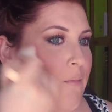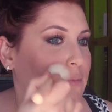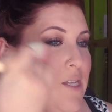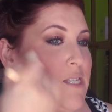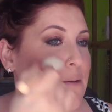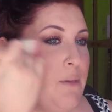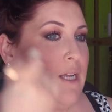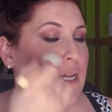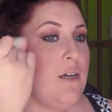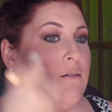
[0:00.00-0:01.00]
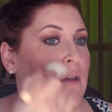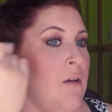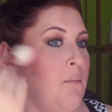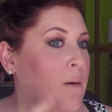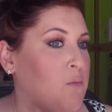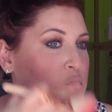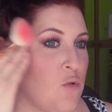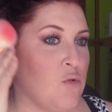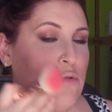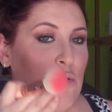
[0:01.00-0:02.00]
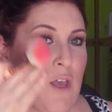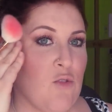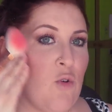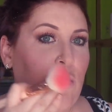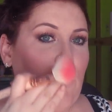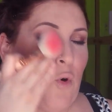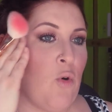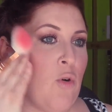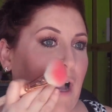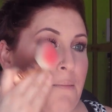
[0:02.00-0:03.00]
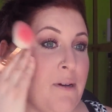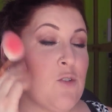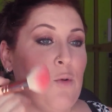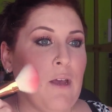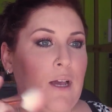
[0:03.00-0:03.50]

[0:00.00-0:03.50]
De esta manera vamos construyendo como capa sobre